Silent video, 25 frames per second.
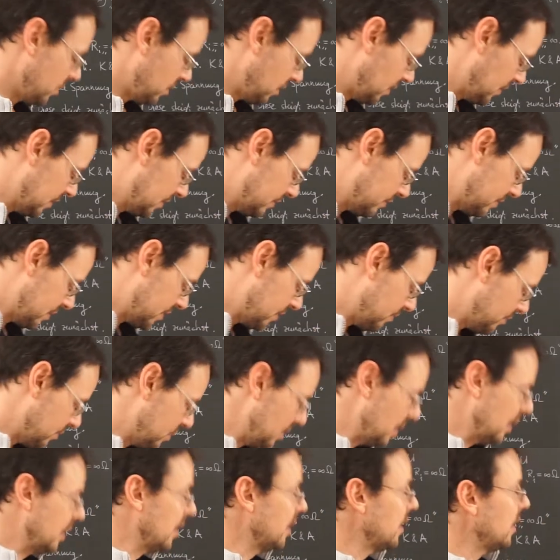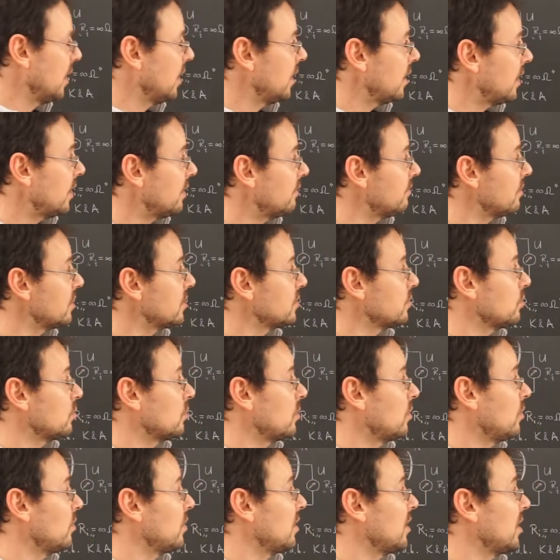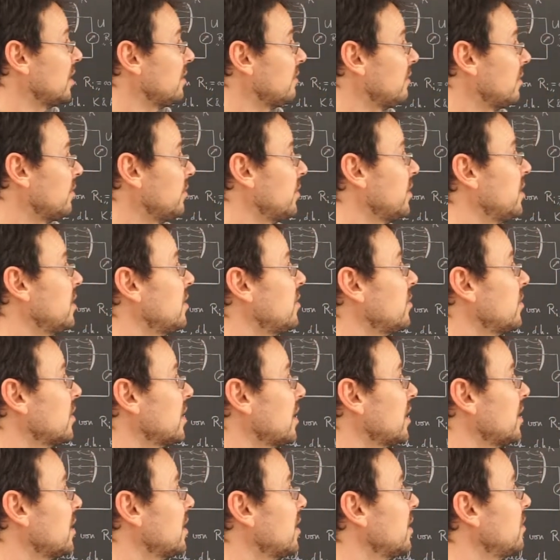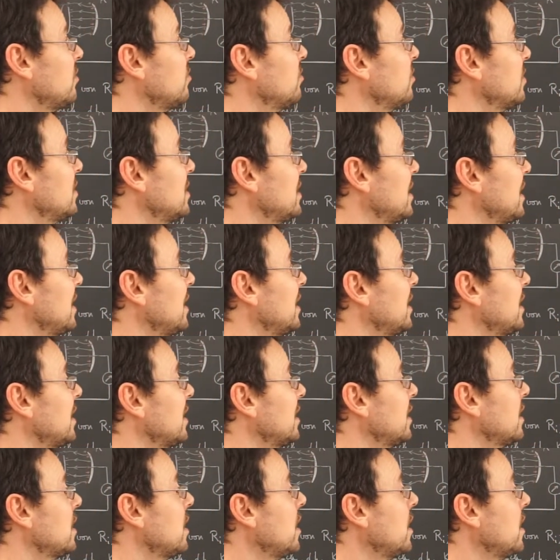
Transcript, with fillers: Das war immer etwas unglücklich, weil man da auch gern einen übersehen hat.